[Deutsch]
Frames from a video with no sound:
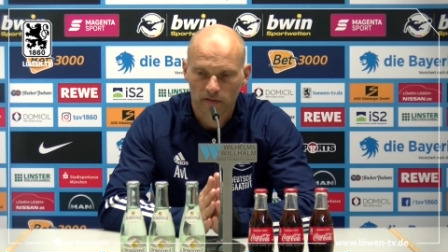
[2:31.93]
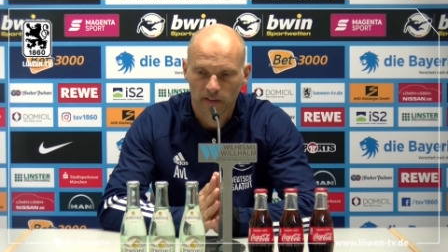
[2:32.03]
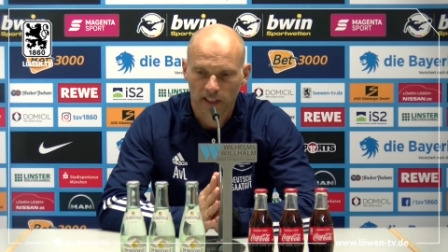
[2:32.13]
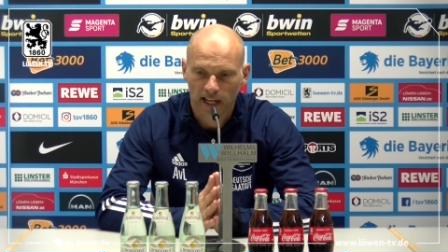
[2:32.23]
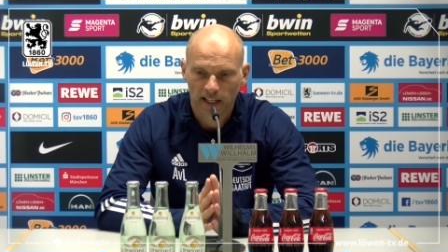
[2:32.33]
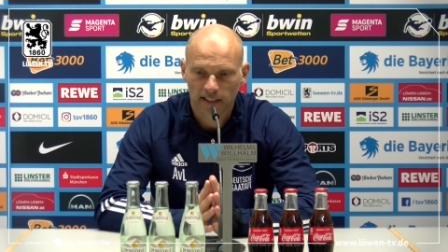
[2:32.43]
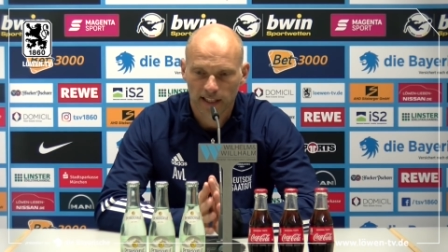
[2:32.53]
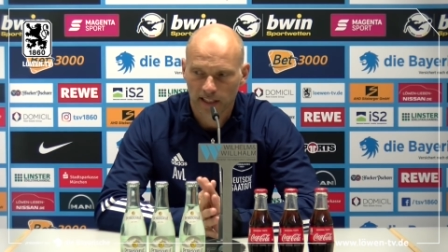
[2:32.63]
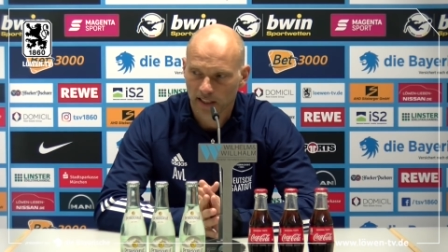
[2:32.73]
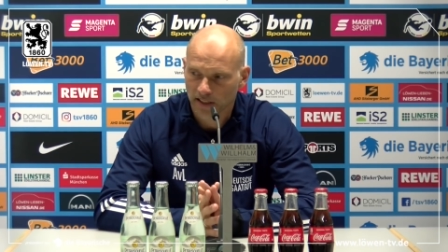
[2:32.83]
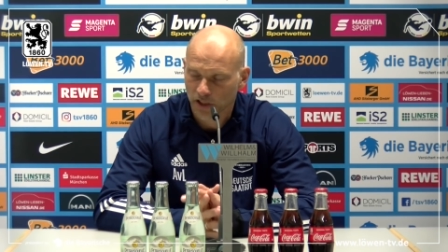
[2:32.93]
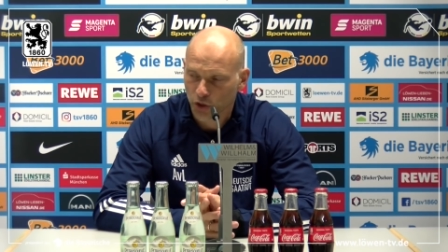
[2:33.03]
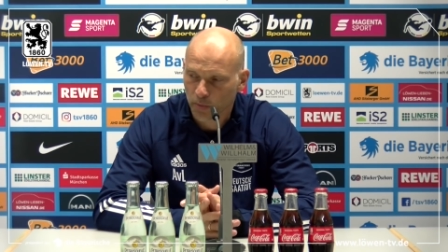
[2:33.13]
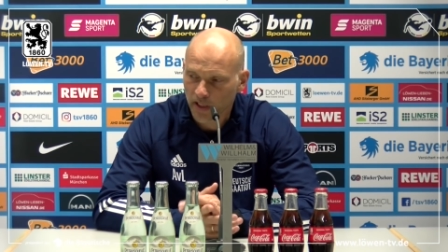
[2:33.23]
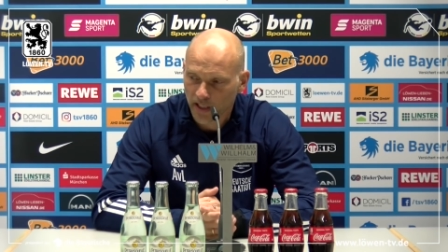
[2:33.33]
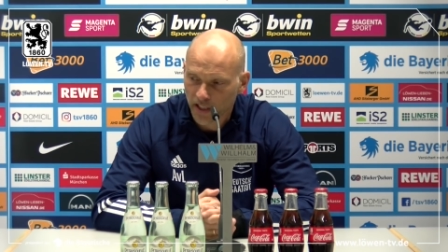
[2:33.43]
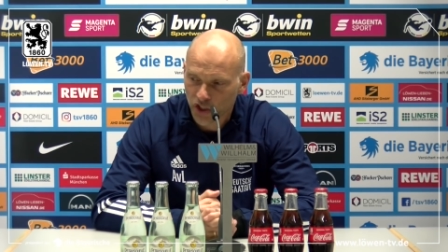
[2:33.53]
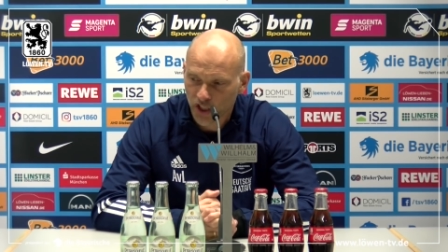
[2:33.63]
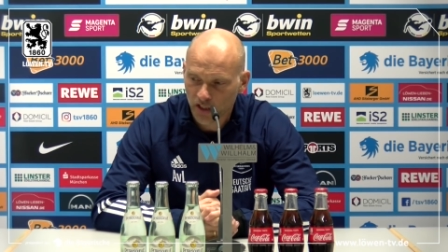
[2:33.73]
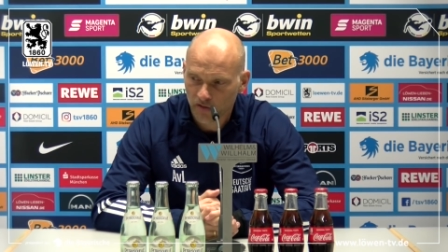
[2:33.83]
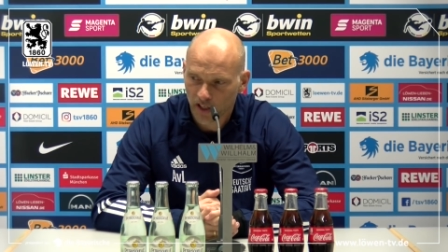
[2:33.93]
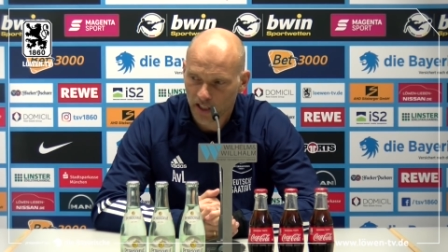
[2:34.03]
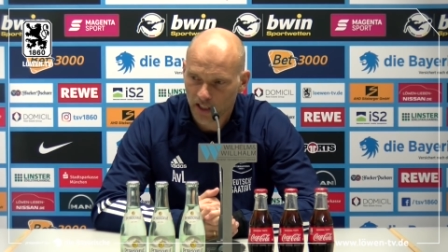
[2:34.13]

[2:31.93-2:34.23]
Ja, ich denke, dass das Spiel dann entschieden war.